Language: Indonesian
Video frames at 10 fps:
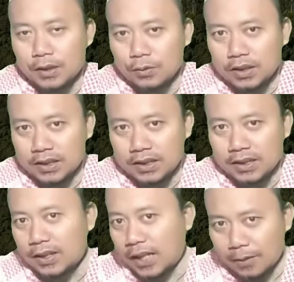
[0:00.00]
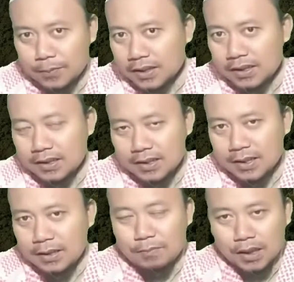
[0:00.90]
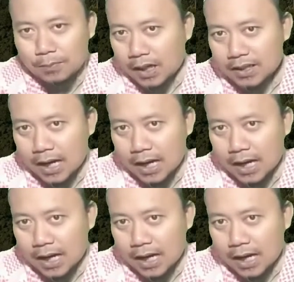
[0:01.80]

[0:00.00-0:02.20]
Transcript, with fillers: berikut ini. Tapi bagi para